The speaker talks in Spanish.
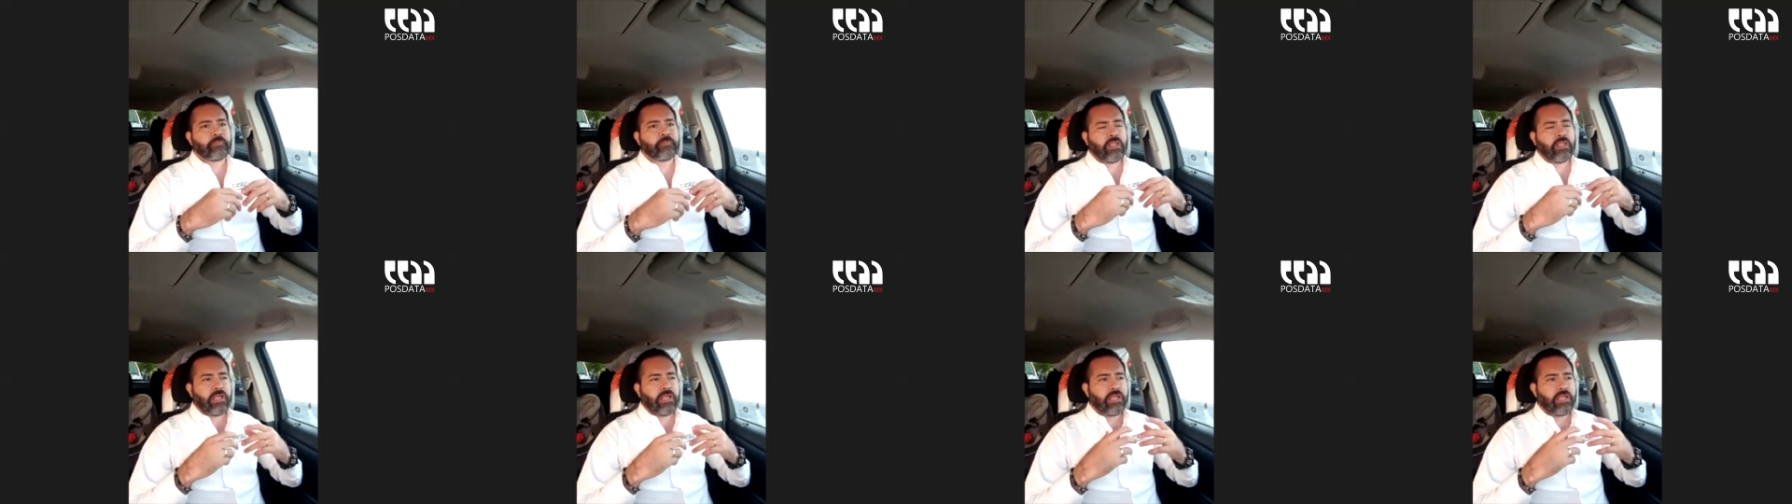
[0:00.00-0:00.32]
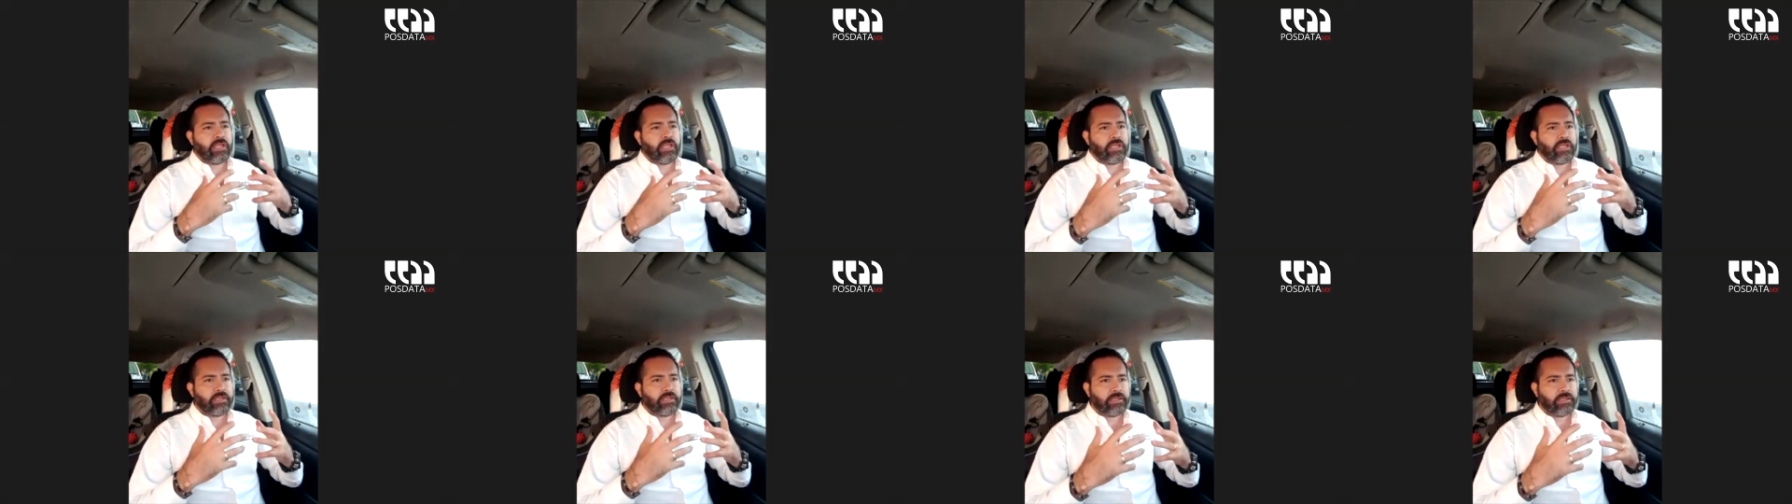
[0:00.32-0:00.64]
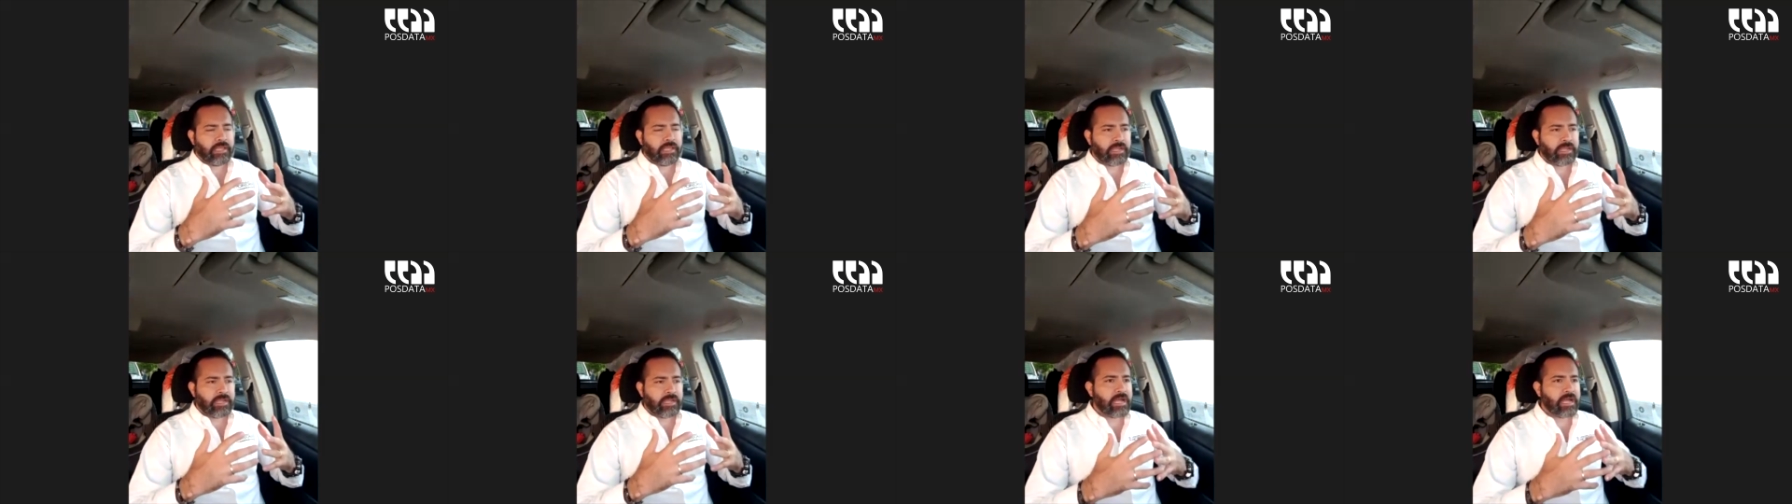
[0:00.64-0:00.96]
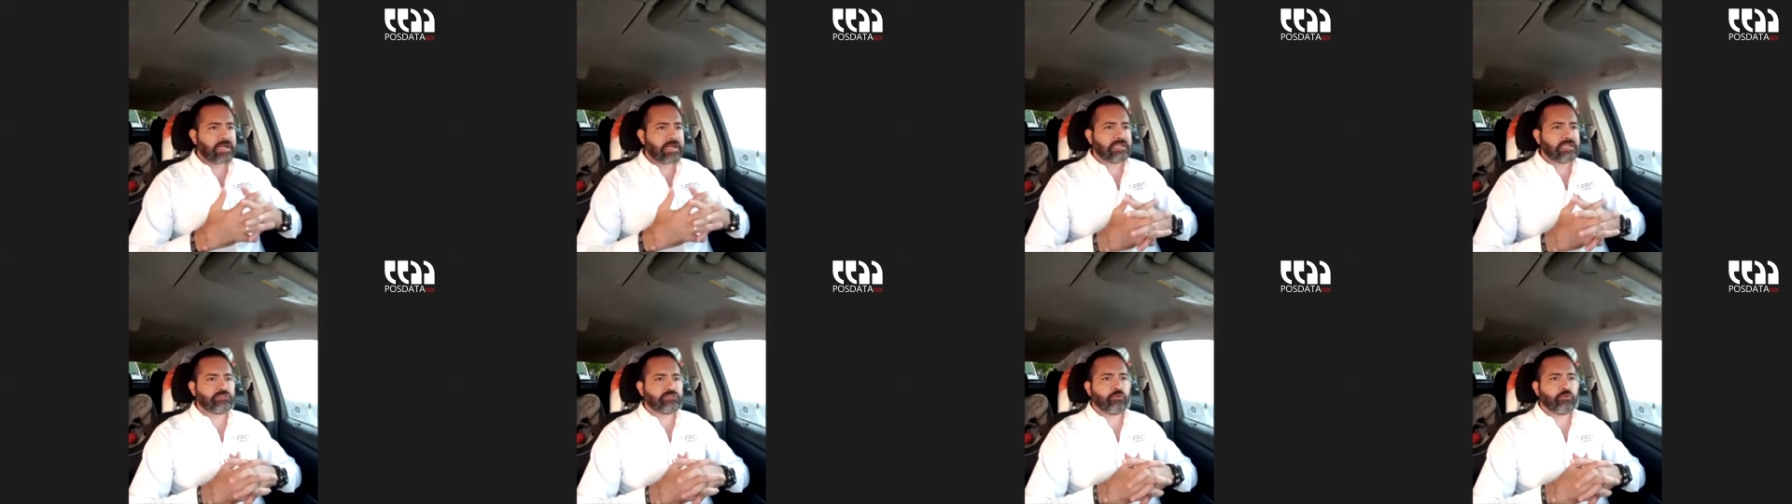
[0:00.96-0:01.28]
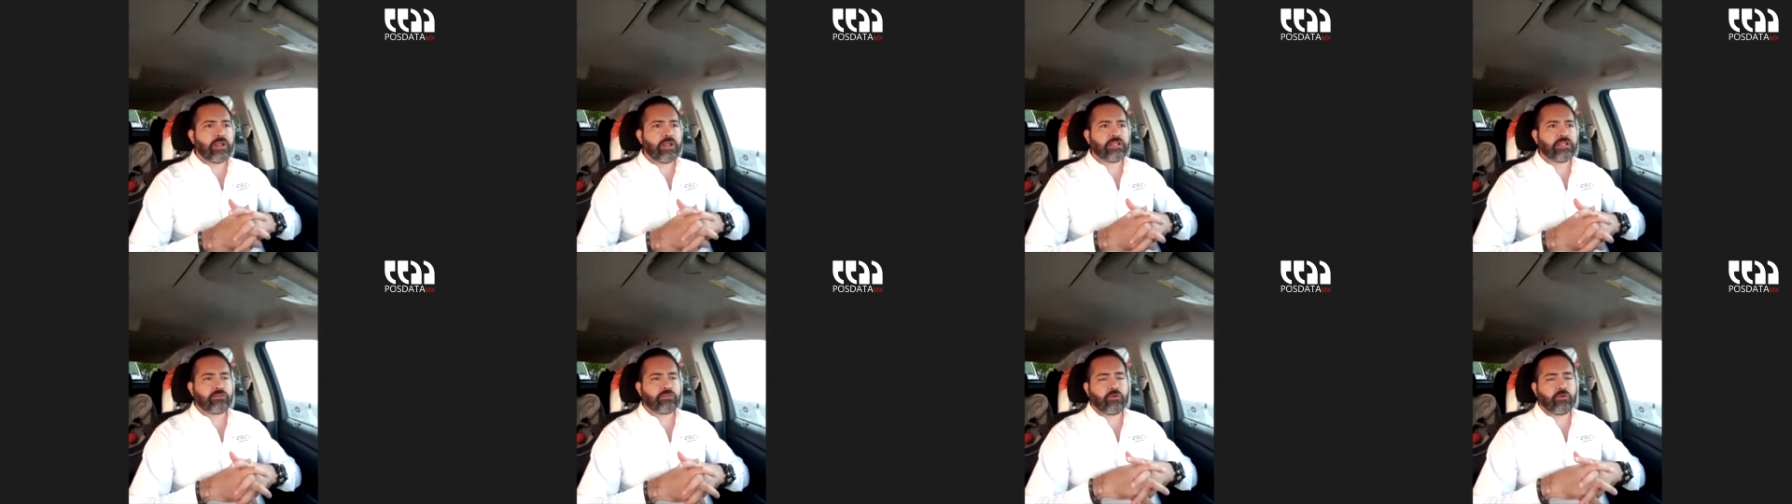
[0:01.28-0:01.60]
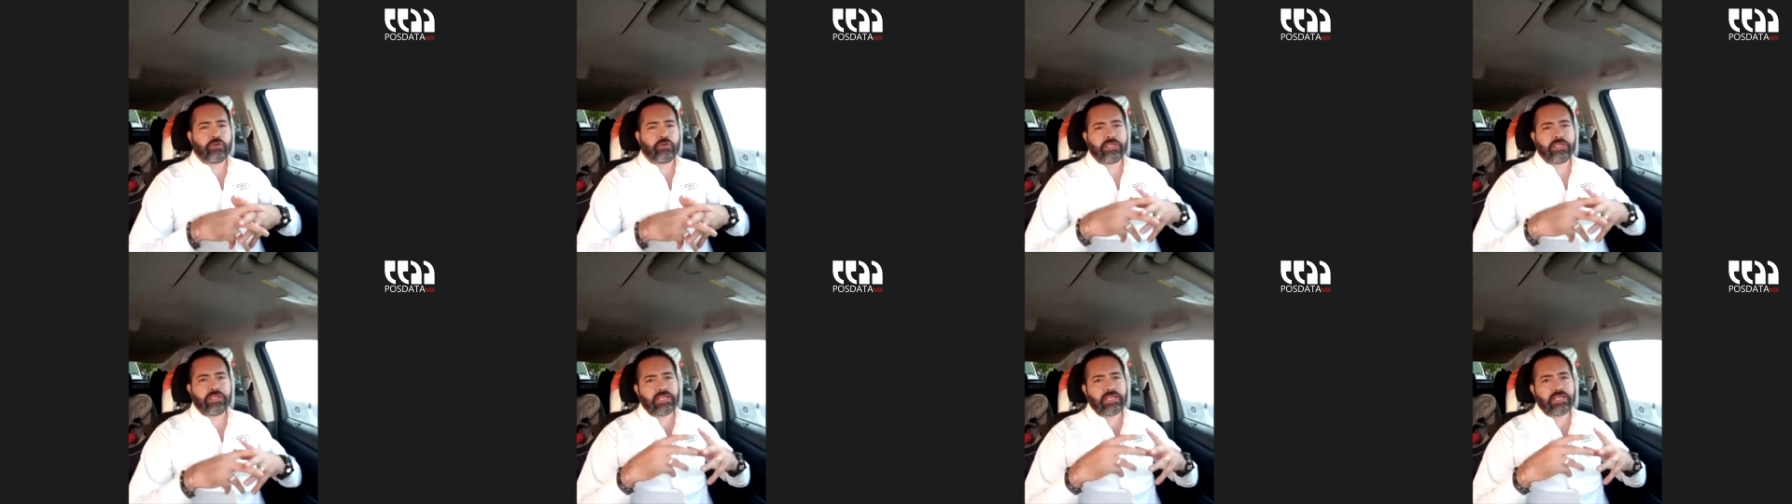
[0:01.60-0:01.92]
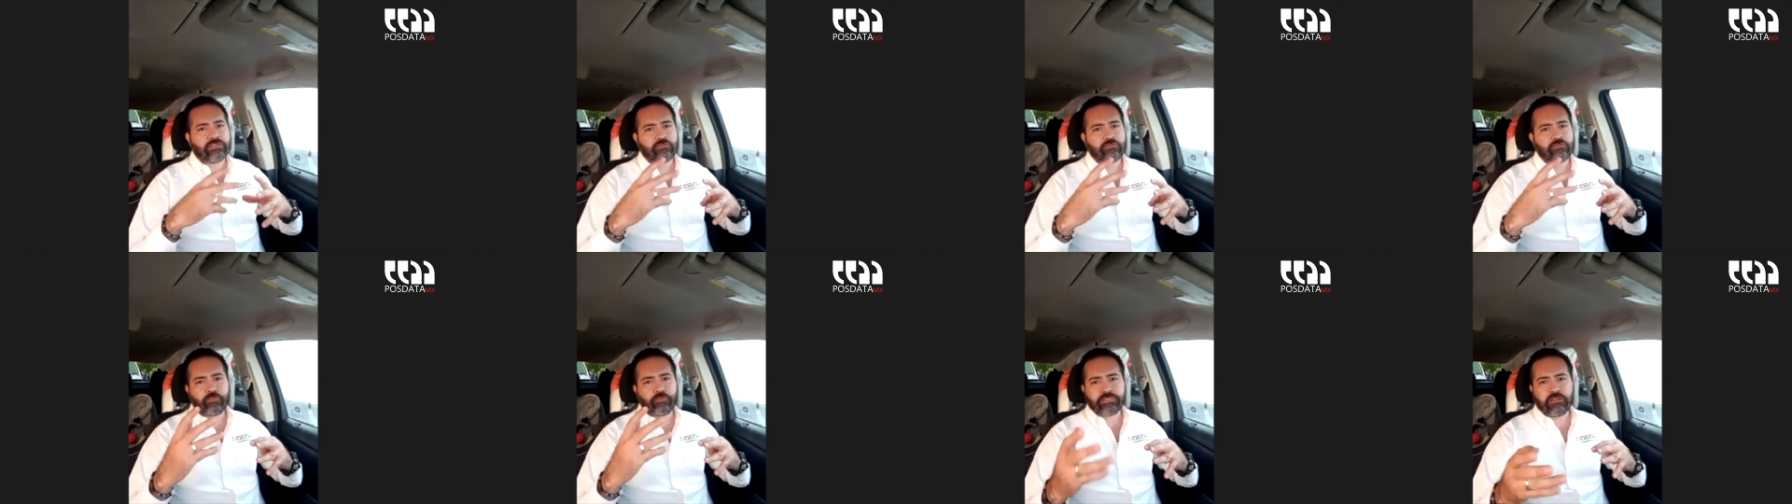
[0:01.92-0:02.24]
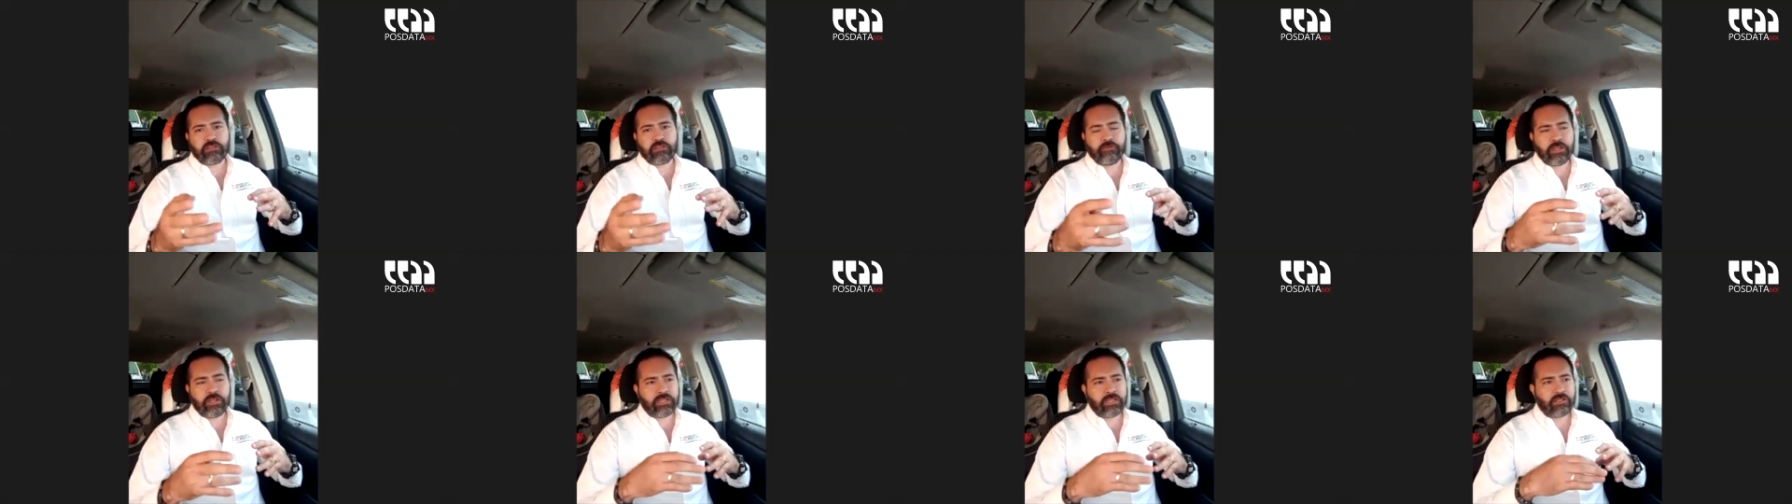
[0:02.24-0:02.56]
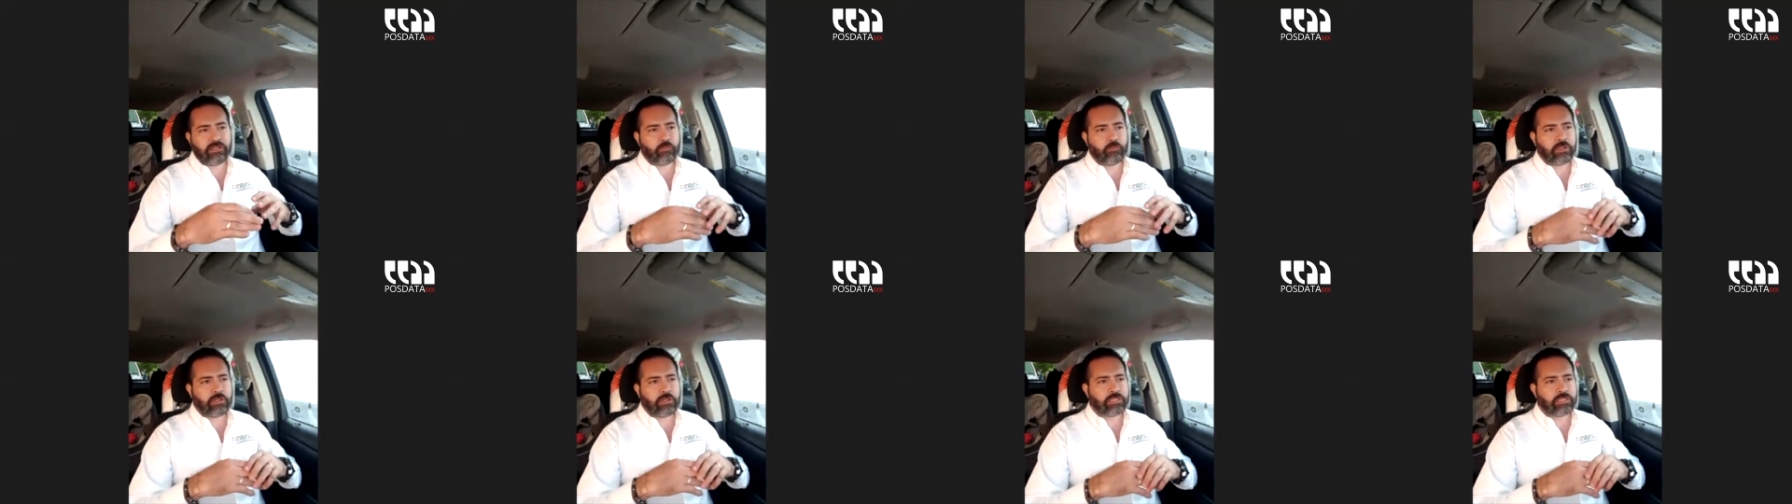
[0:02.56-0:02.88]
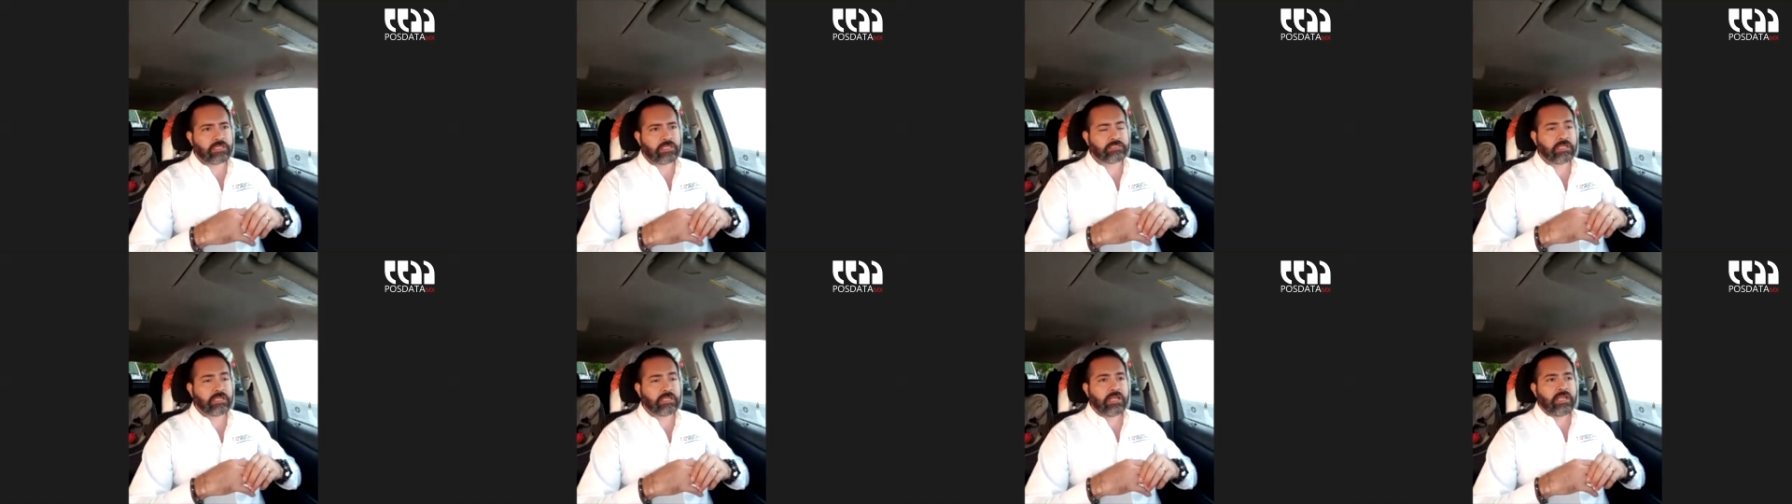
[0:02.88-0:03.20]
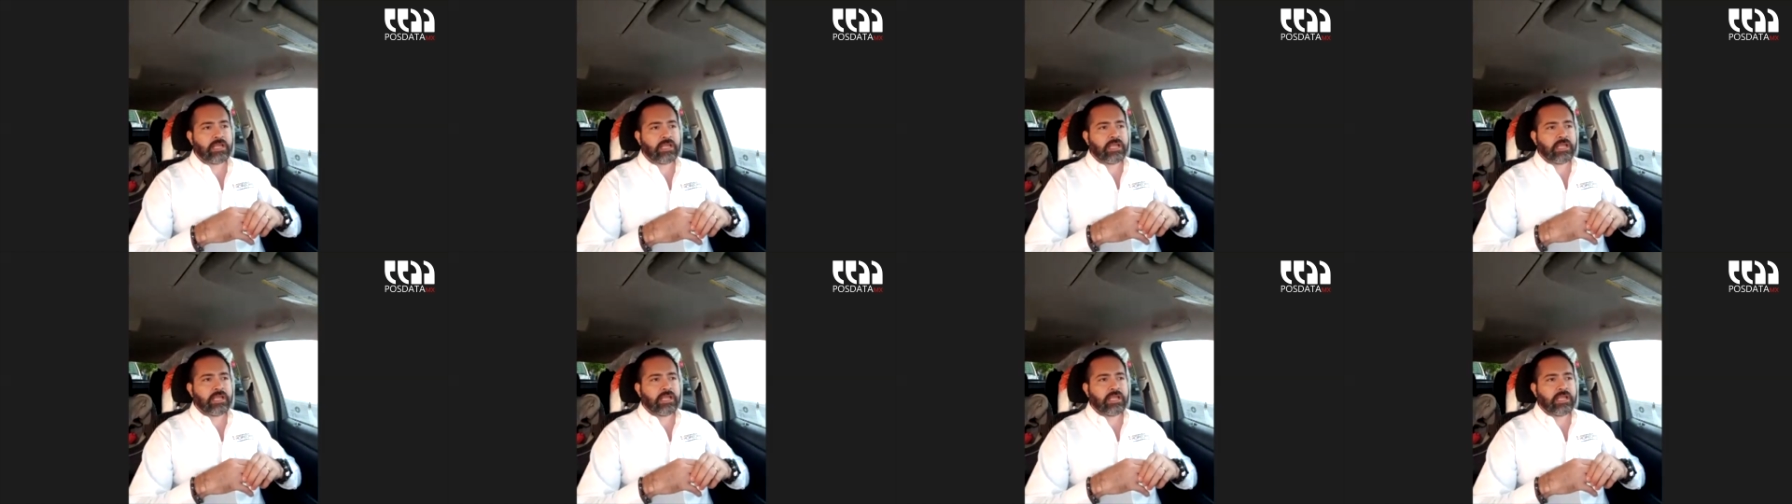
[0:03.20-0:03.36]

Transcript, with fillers: eh, en jar resuelto y eso pues al final de cuentas